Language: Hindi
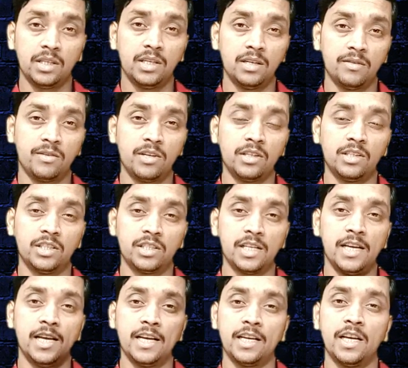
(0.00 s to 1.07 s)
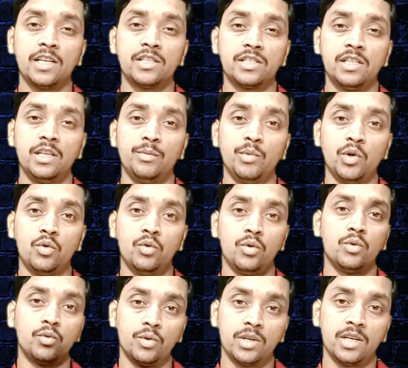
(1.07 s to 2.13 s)
प्रति नफरत इसके एक एक सीन में
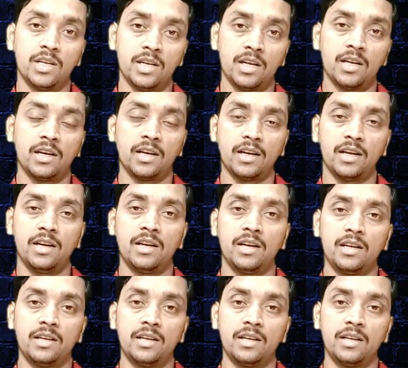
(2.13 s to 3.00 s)
कूट कूट के डाला गया